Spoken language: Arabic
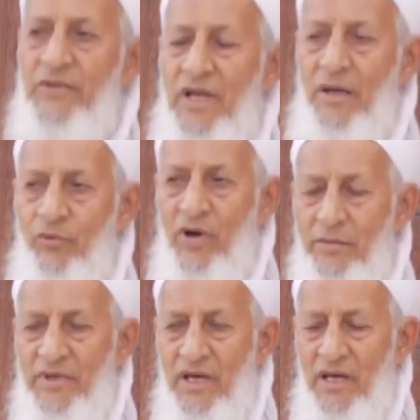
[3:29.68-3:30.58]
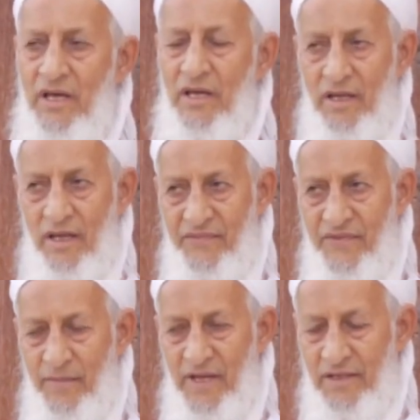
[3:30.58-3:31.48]
أبوابها
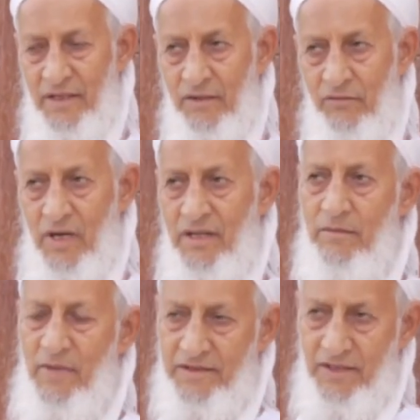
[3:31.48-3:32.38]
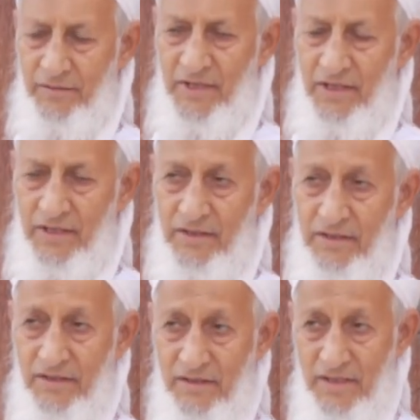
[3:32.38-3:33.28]
الثمانية وهذه مرتبة
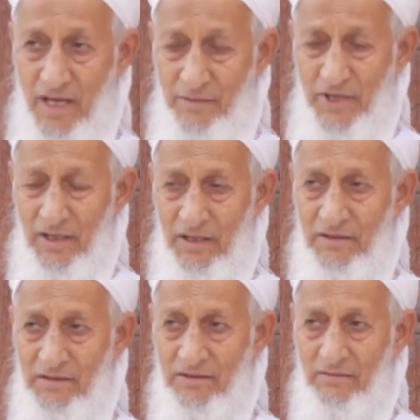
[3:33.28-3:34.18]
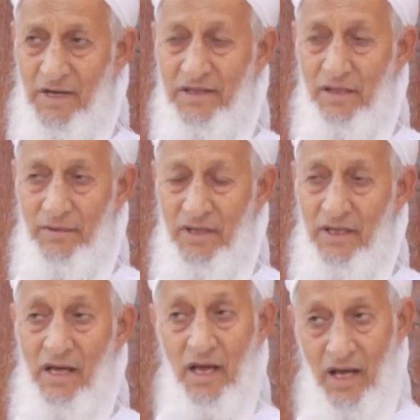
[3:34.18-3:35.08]
سامقة مرتبة
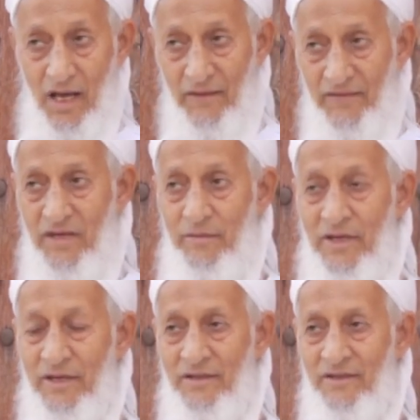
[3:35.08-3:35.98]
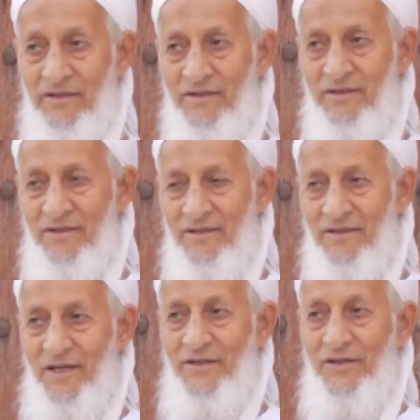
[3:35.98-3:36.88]
عظيمة
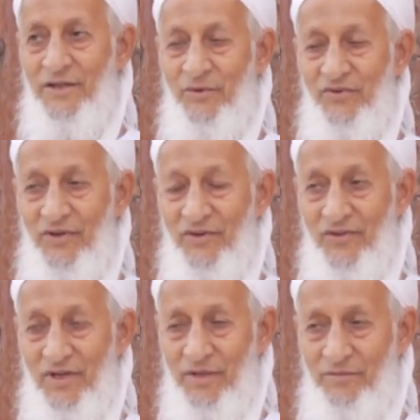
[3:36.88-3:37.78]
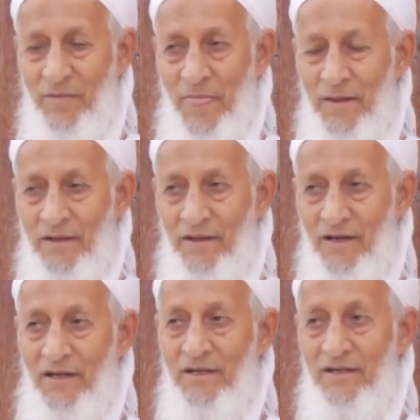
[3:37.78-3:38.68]
لأن النبي صلى الله عليه وسلم
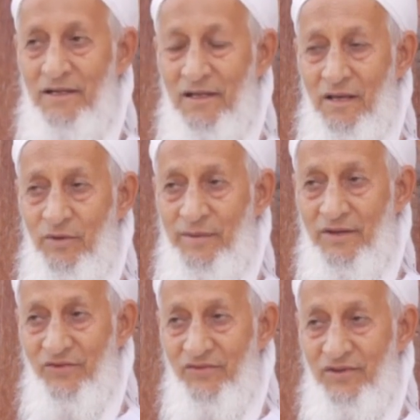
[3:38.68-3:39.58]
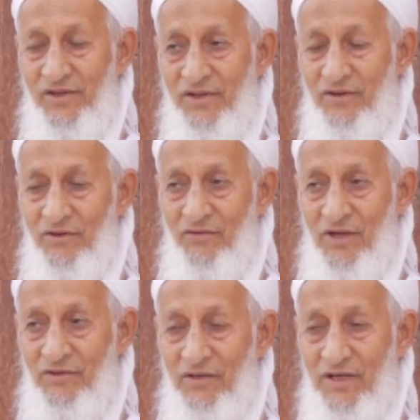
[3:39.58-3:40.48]
قال لأبي بكر الصديق رضوان
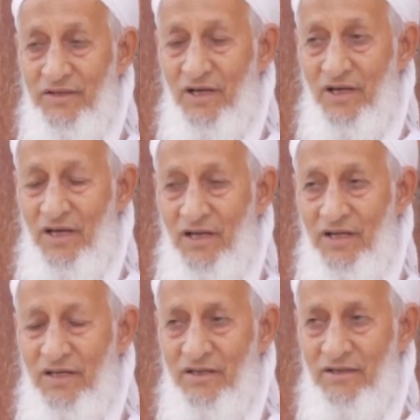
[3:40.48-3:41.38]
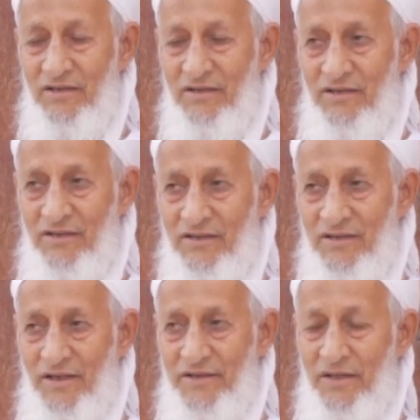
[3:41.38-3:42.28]
الله تعالى عليه
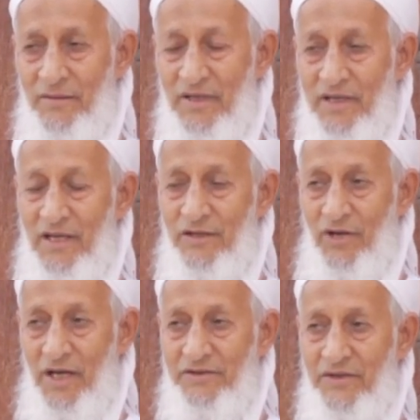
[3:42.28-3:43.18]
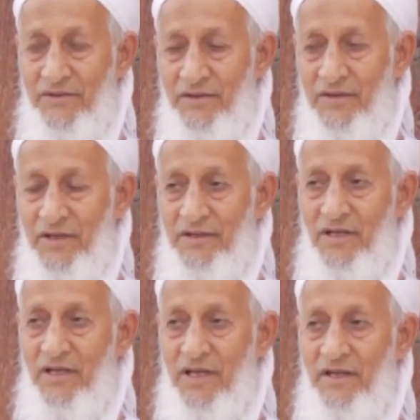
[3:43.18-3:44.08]
عندما كان يحدث إن
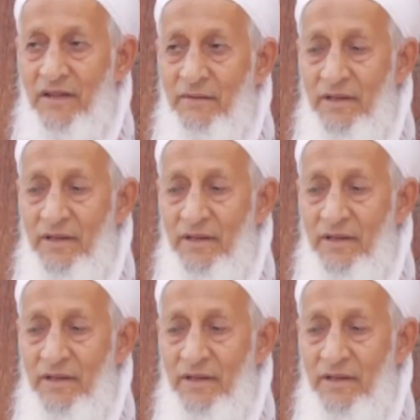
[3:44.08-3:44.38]
للجنة ثمانية